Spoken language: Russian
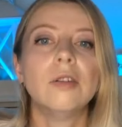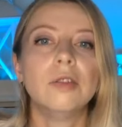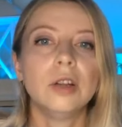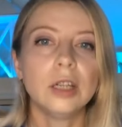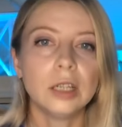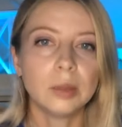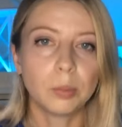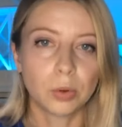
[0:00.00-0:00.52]

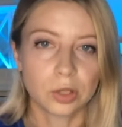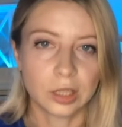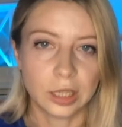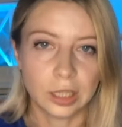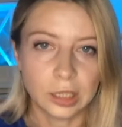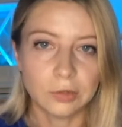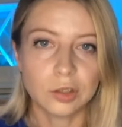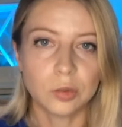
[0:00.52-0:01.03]
вы
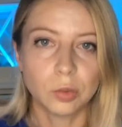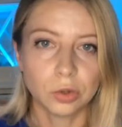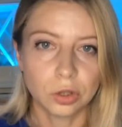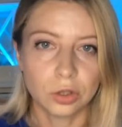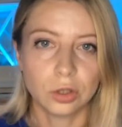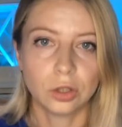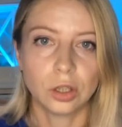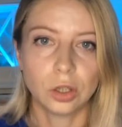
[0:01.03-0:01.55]
после этого
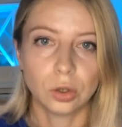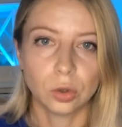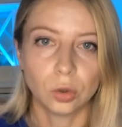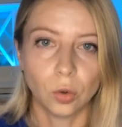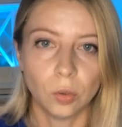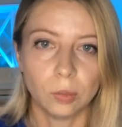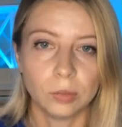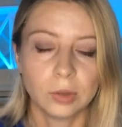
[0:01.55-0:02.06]
смотрите на ее
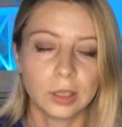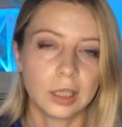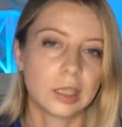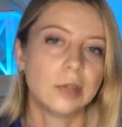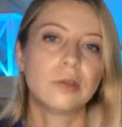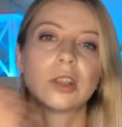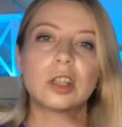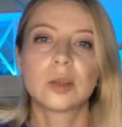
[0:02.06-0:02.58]
дом.
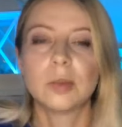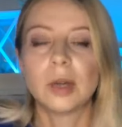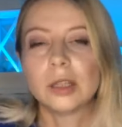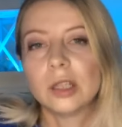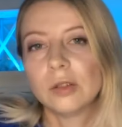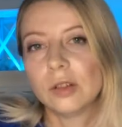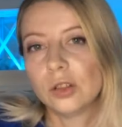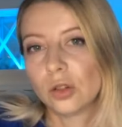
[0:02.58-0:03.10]
Если вы
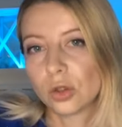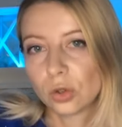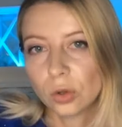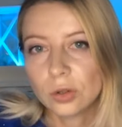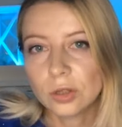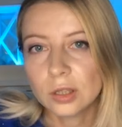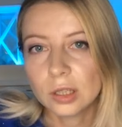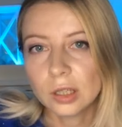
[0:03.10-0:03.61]
рассматриваете
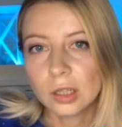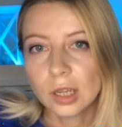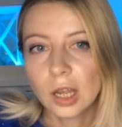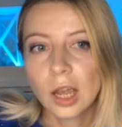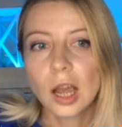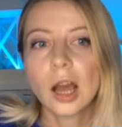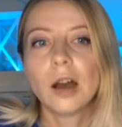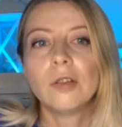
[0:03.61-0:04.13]
Солнце,
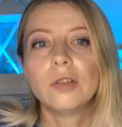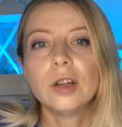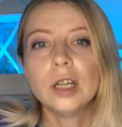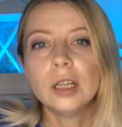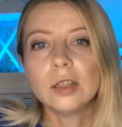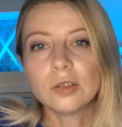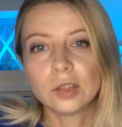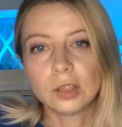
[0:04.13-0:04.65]

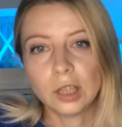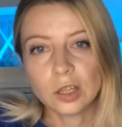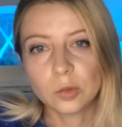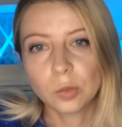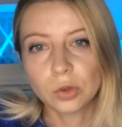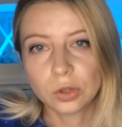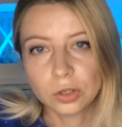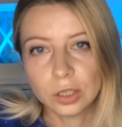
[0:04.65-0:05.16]
вы всегда
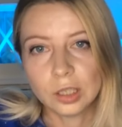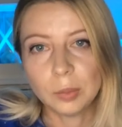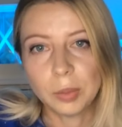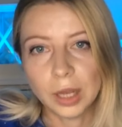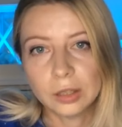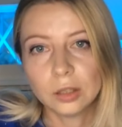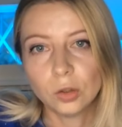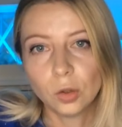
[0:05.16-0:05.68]
смотрите и на
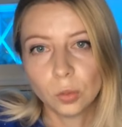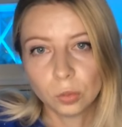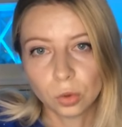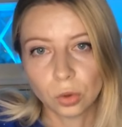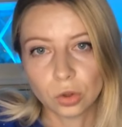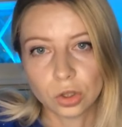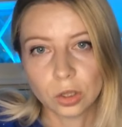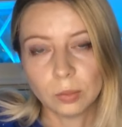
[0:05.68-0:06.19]
пятый
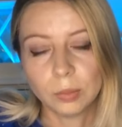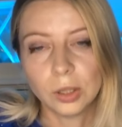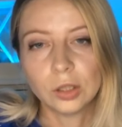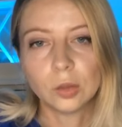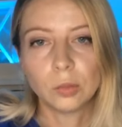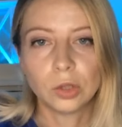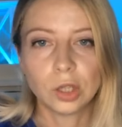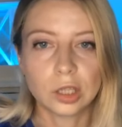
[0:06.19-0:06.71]
дом тоже.
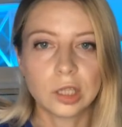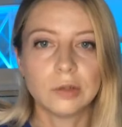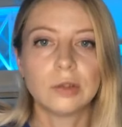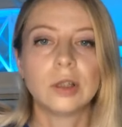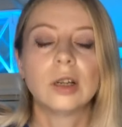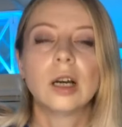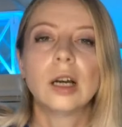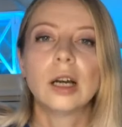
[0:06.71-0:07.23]
Поэтому если
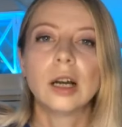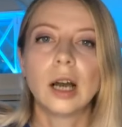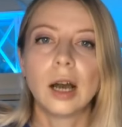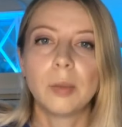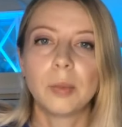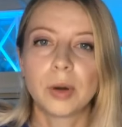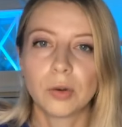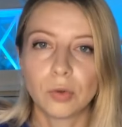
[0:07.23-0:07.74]
вы
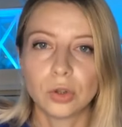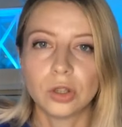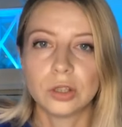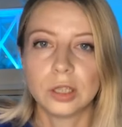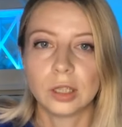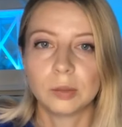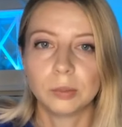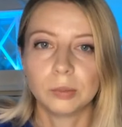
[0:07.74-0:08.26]

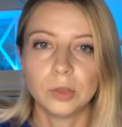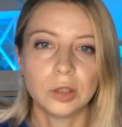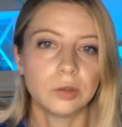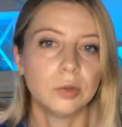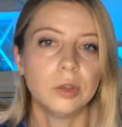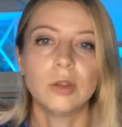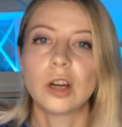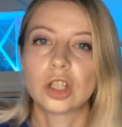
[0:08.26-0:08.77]
проводите,
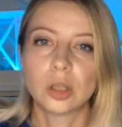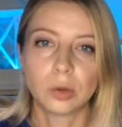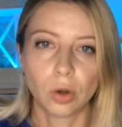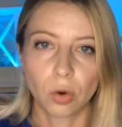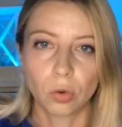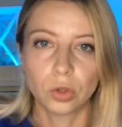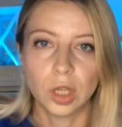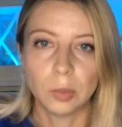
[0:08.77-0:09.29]
неважно,
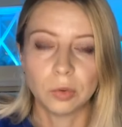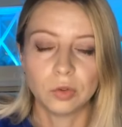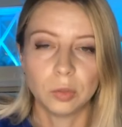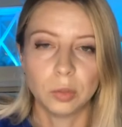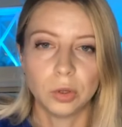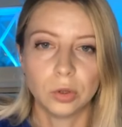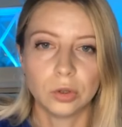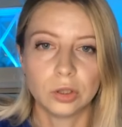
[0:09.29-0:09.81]
какую тему
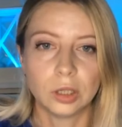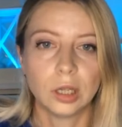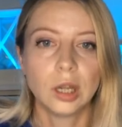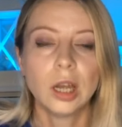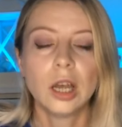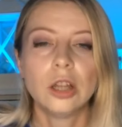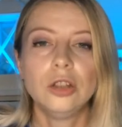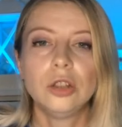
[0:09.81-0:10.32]
вы
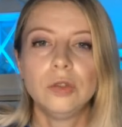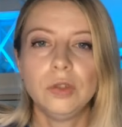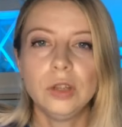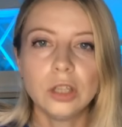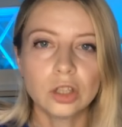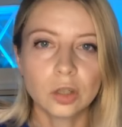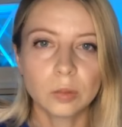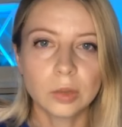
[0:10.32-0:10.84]
берете,
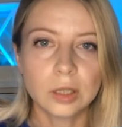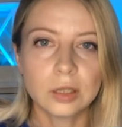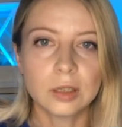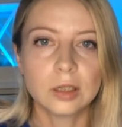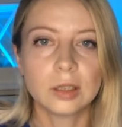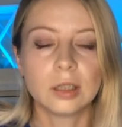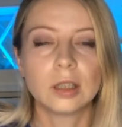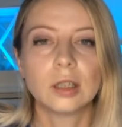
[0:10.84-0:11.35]

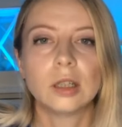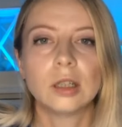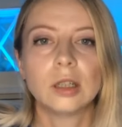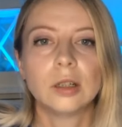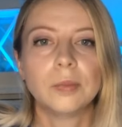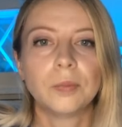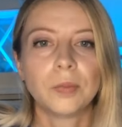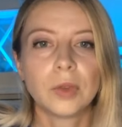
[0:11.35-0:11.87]
недвижимость,
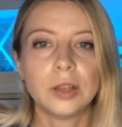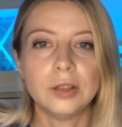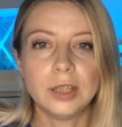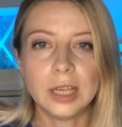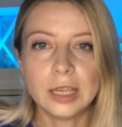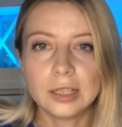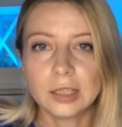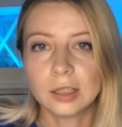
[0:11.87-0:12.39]
э,
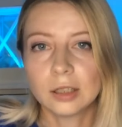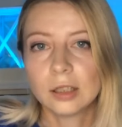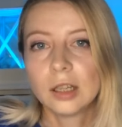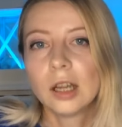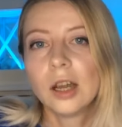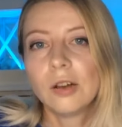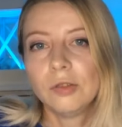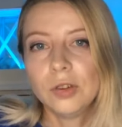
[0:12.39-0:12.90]
дети,
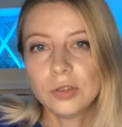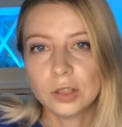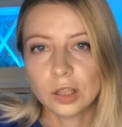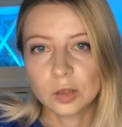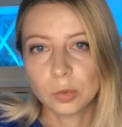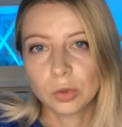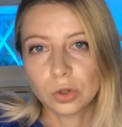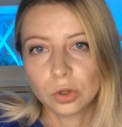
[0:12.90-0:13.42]
вы
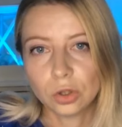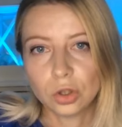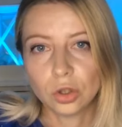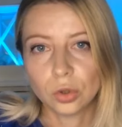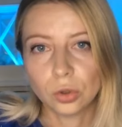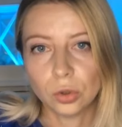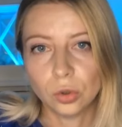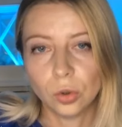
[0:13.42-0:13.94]
всегда смотрите
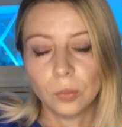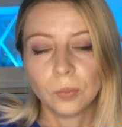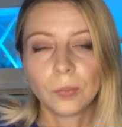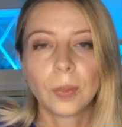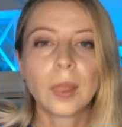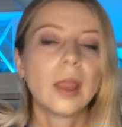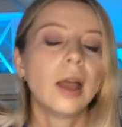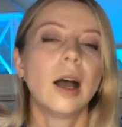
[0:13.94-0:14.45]
еще и
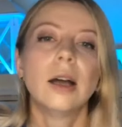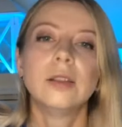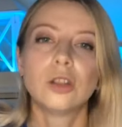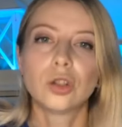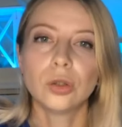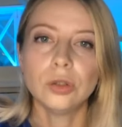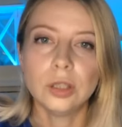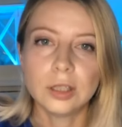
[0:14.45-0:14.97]
дом.
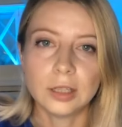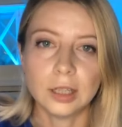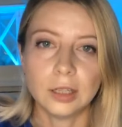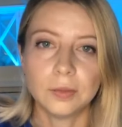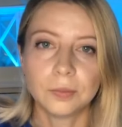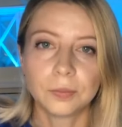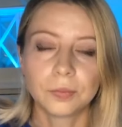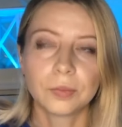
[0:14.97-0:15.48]
Насчет
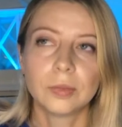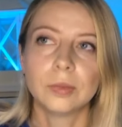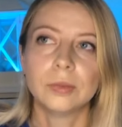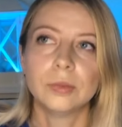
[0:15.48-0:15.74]
детей.